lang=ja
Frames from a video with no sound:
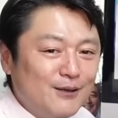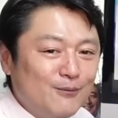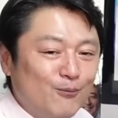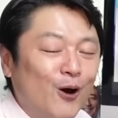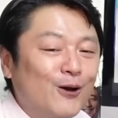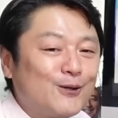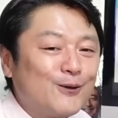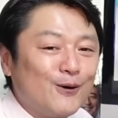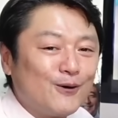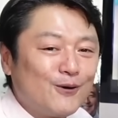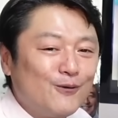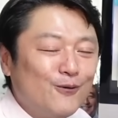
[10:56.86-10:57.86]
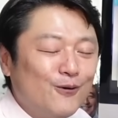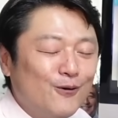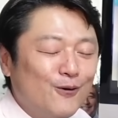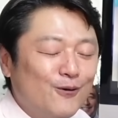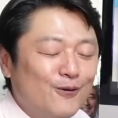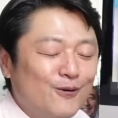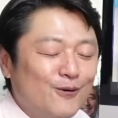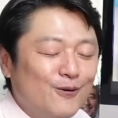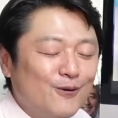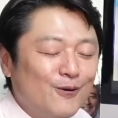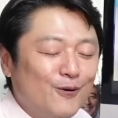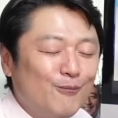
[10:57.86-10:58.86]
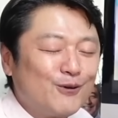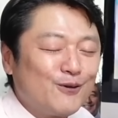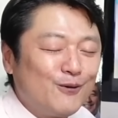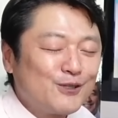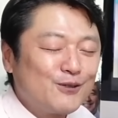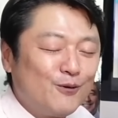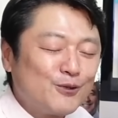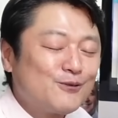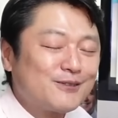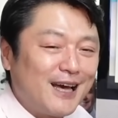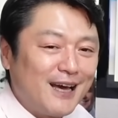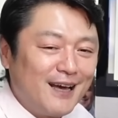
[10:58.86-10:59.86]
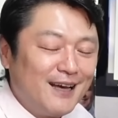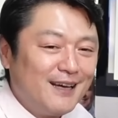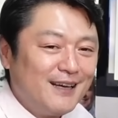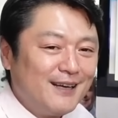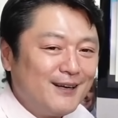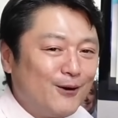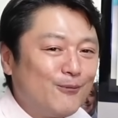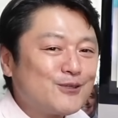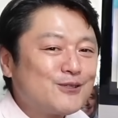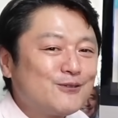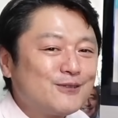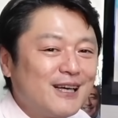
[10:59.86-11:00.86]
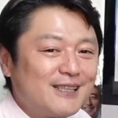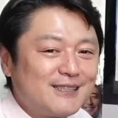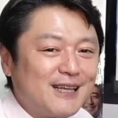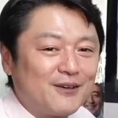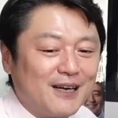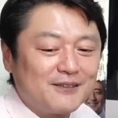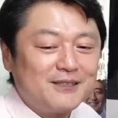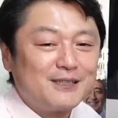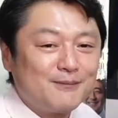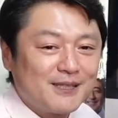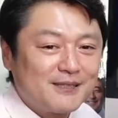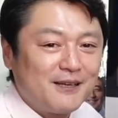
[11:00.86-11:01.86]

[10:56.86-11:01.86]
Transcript: もっと、おも、面白、面白くない。面白くない事態を確認しまし